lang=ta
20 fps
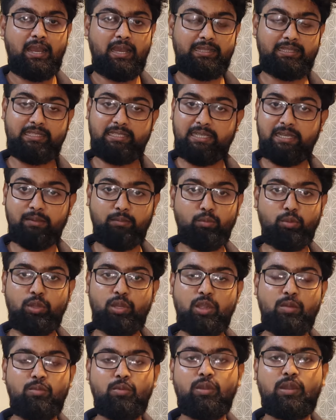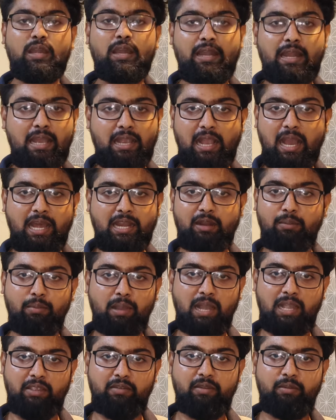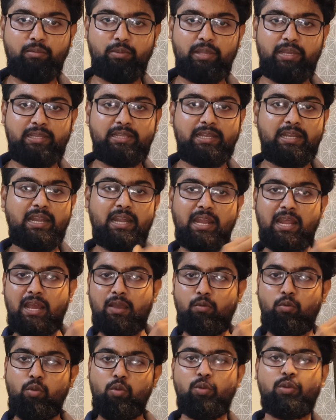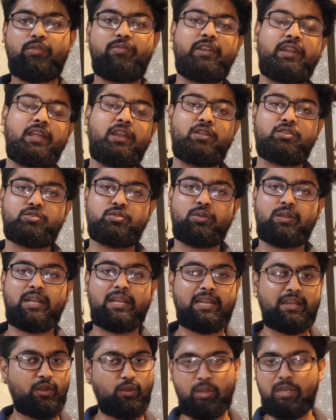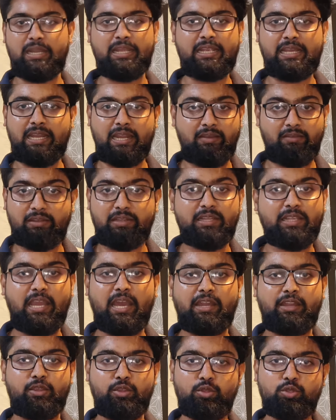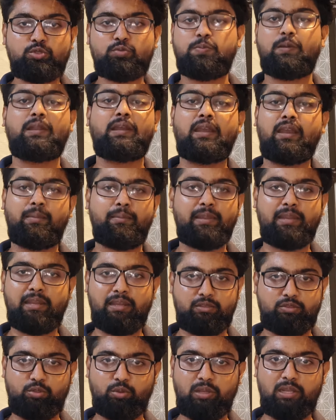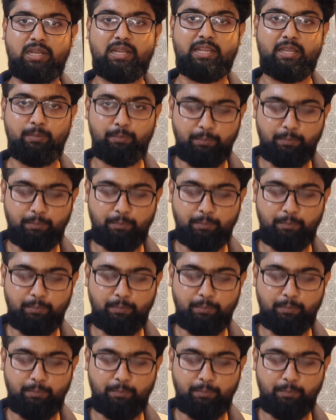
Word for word: அதுக்கு முழுக்க முழுக்க நான் காரணம் ஆகவே முடியாது ஏன்னா நான் ஒவ்வொரு வீடியோ தான் சொல்றேன் என்னோட லிங்க் நான் வந்து யாரையும் யூஸ் பண்ணுங்க அப்படின்னு நான் சொல்லலை